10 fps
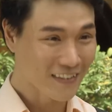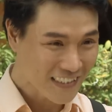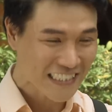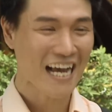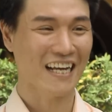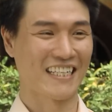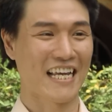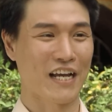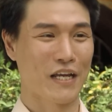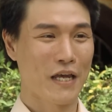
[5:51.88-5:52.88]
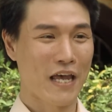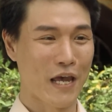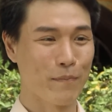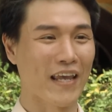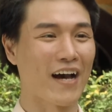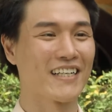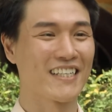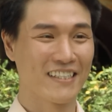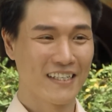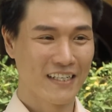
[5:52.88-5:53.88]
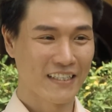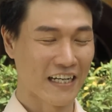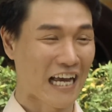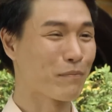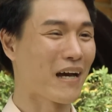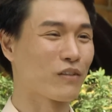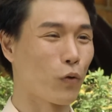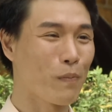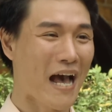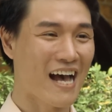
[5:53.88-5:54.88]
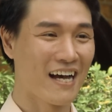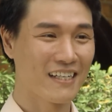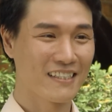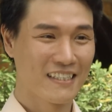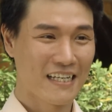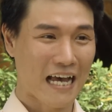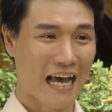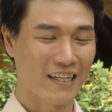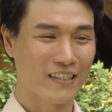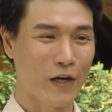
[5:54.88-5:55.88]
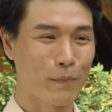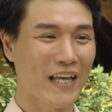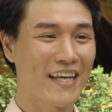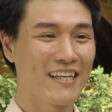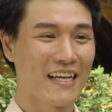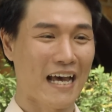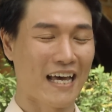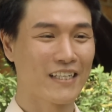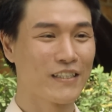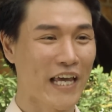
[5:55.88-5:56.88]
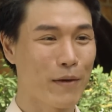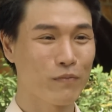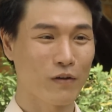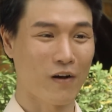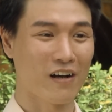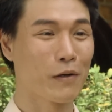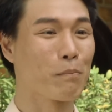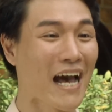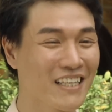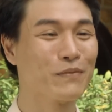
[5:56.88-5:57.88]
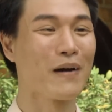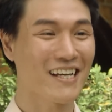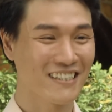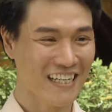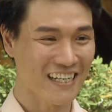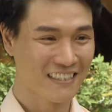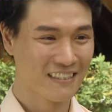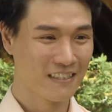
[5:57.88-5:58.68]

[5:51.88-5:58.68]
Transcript: Chưa chắc à cha. Em chờ đi, chừng anh bằng tuổi ba á, anh cho em thấy anh thương em còn hơn ba thương má nữa đó.